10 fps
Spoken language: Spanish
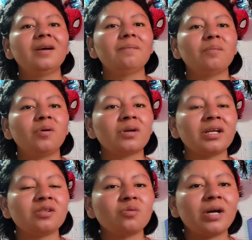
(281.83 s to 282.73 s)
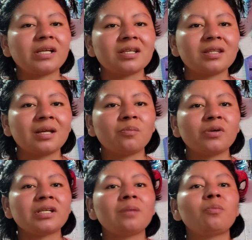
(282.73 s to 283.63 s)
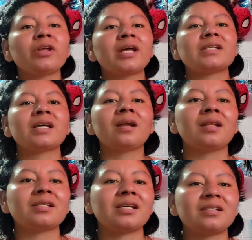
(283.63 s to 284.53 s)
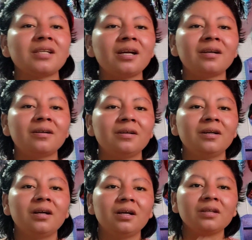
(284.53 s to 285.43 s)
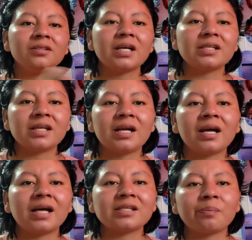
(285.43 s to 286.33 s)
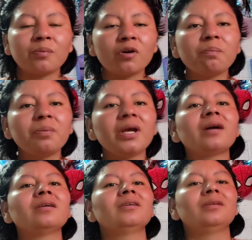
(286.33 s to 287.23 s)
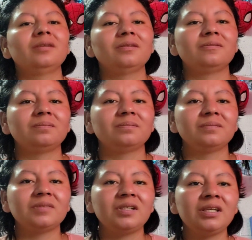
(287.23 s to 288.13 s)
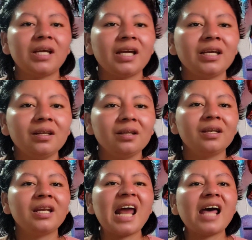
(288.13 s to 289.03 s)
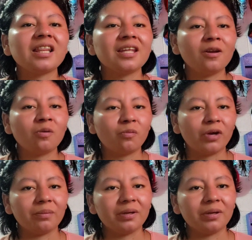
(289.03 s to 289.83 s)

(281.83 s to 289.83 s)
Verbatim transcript: Porque en su casita pues él puede hacer y deshacer, ya será casa propia y de ahí nadie lo mueve.